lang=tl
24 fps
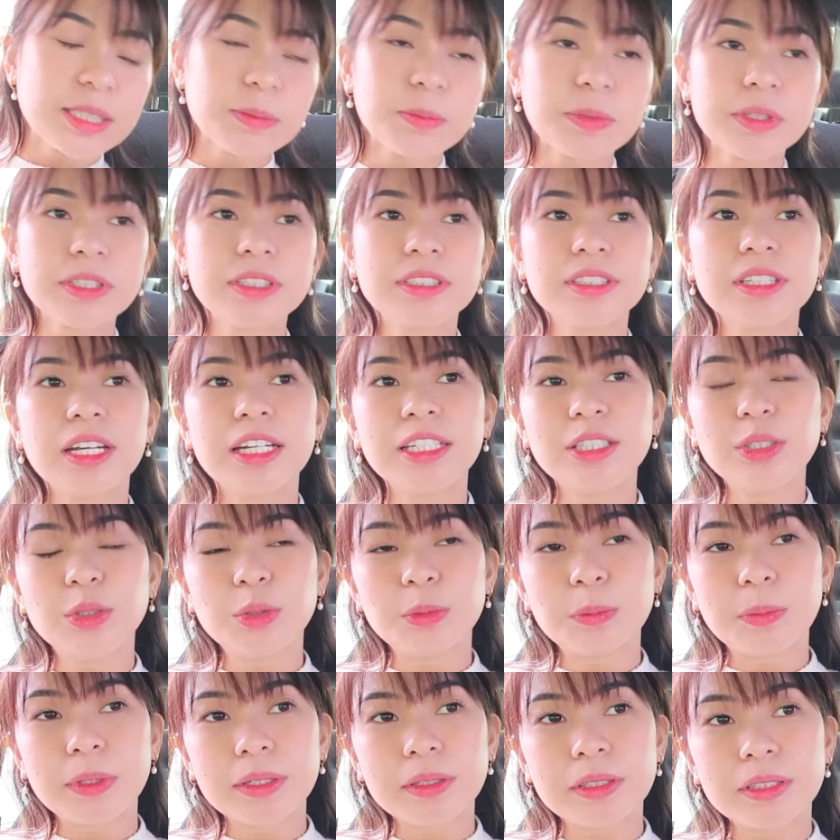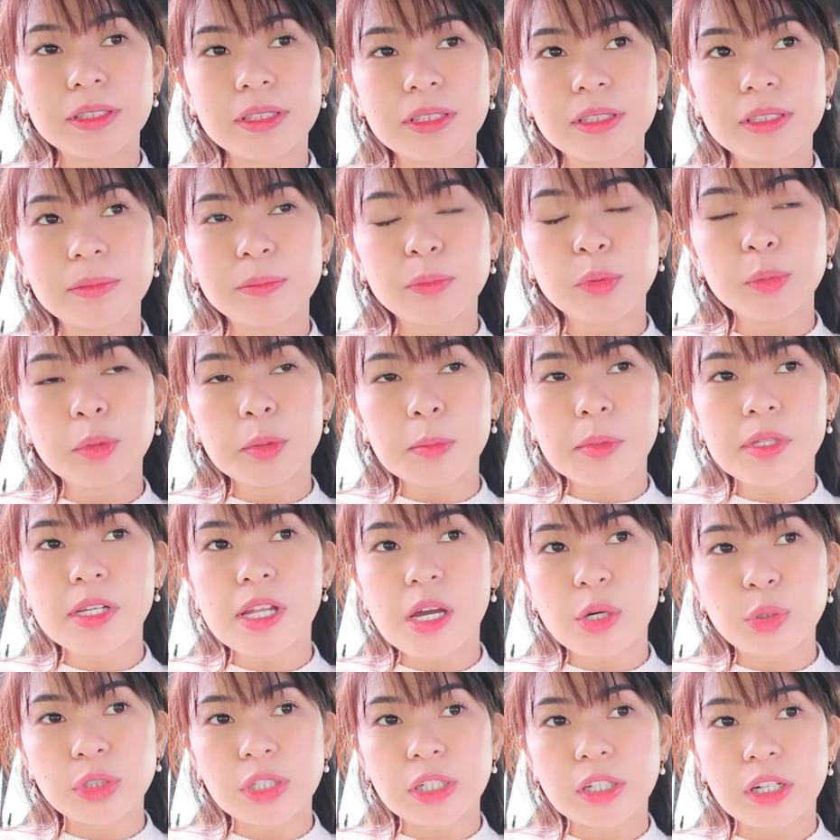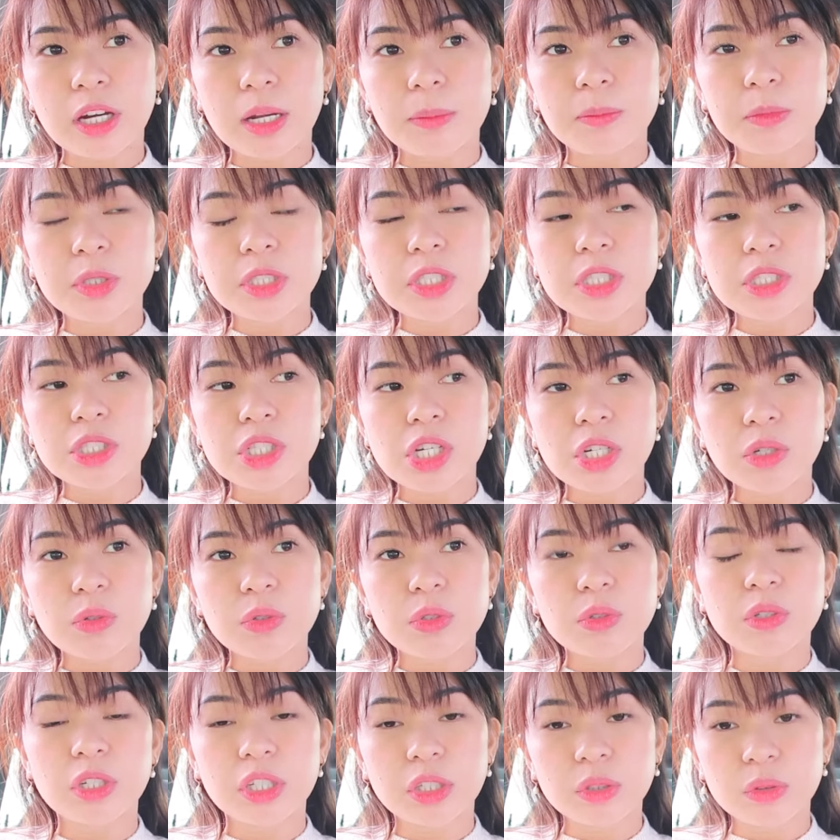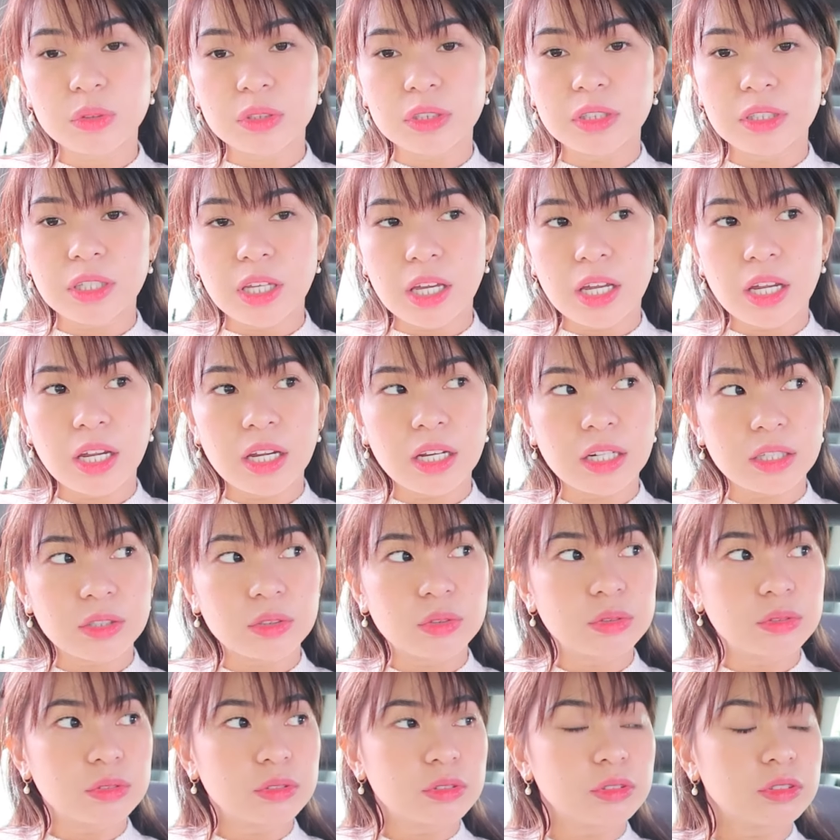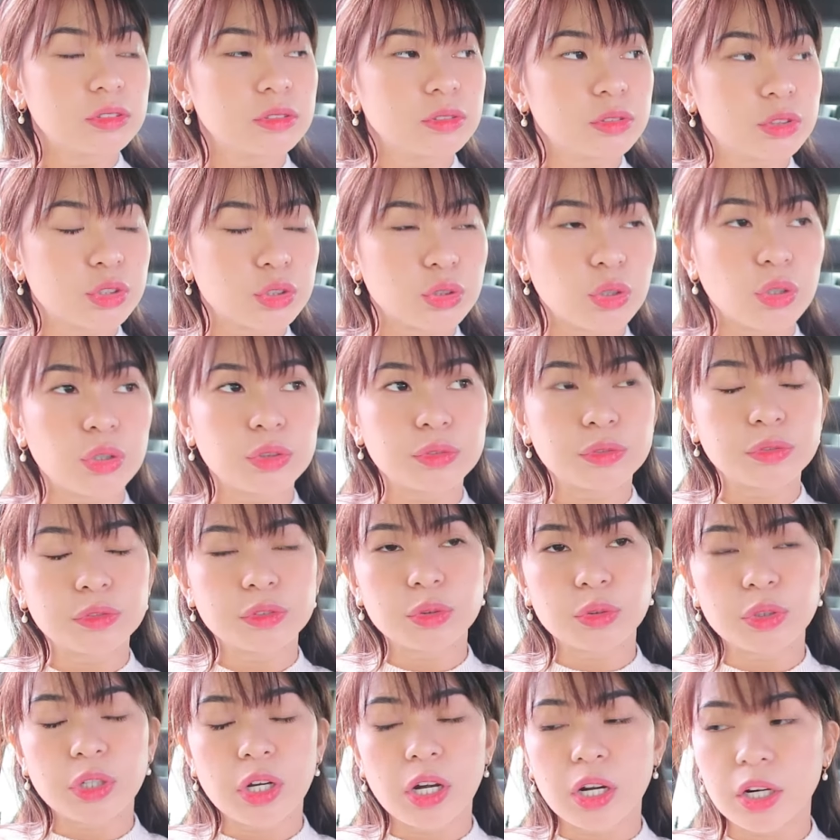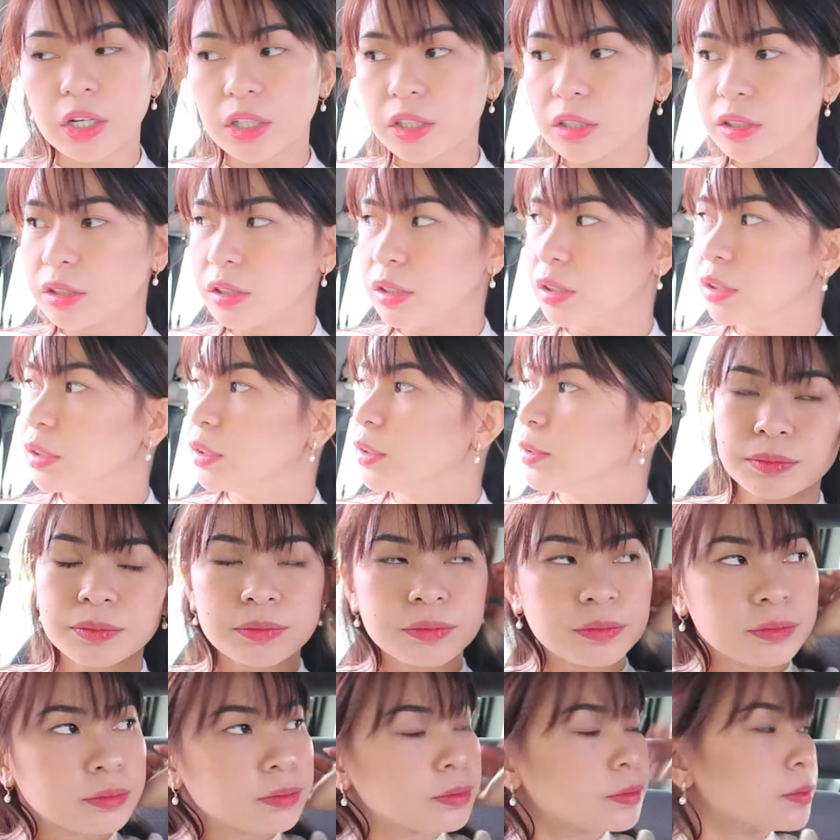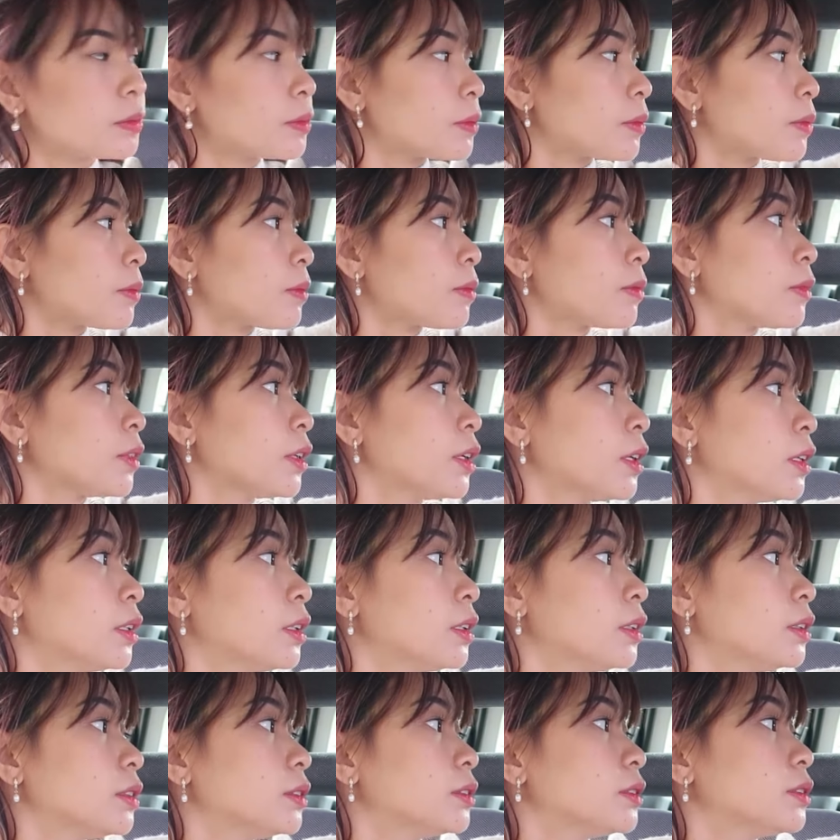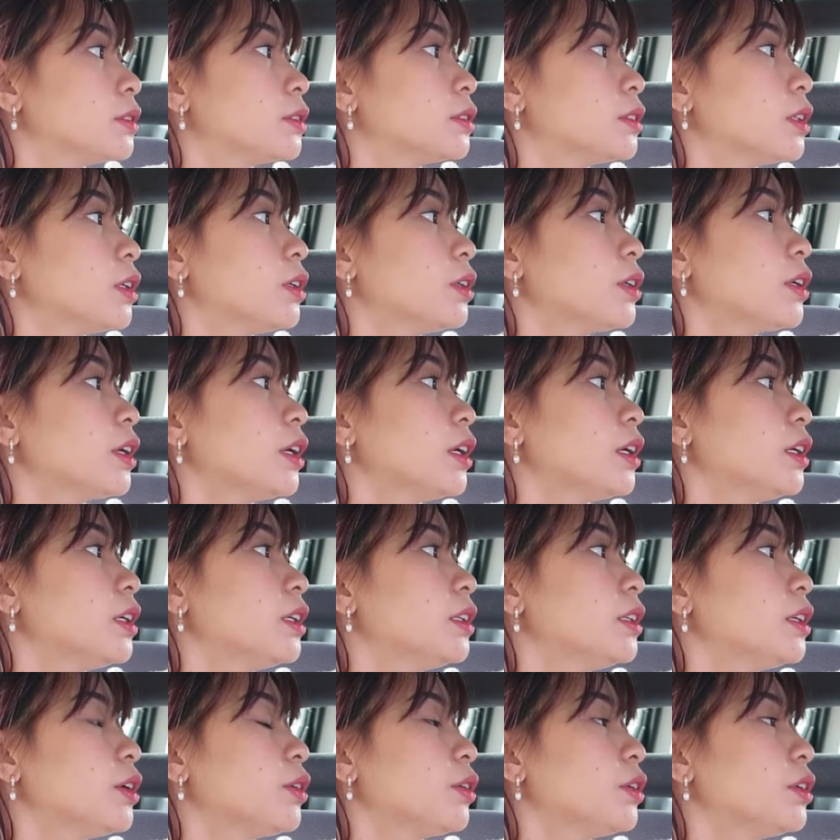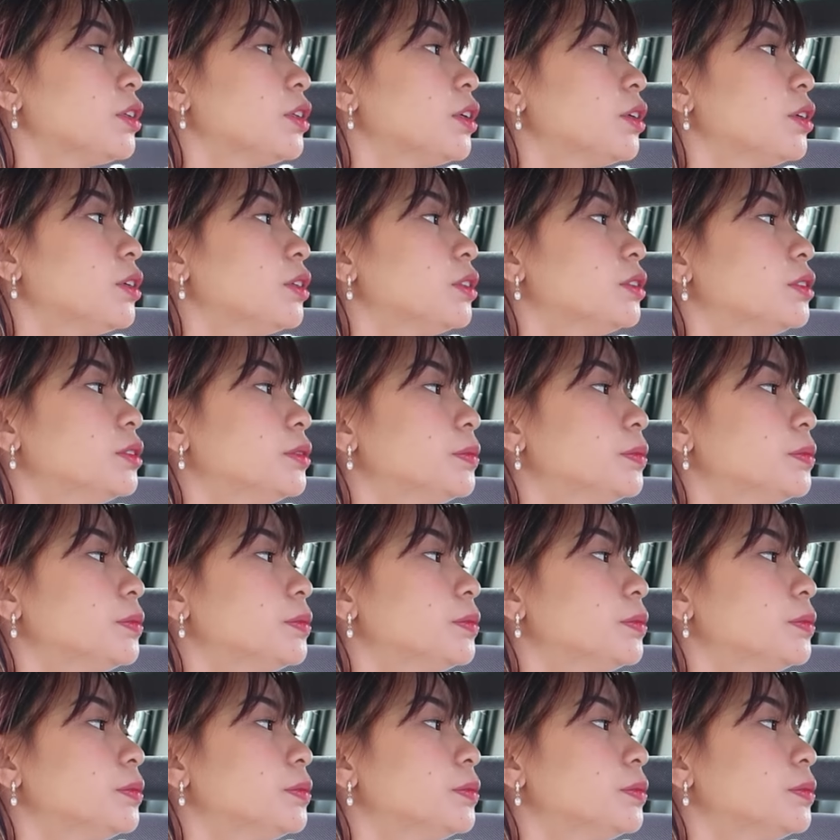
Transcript: kasi pag, ano, pag bumibili ko ng crab, chinecheck ko yung likod niya kung soft or hard. That's what I found. Okay, the Oreo.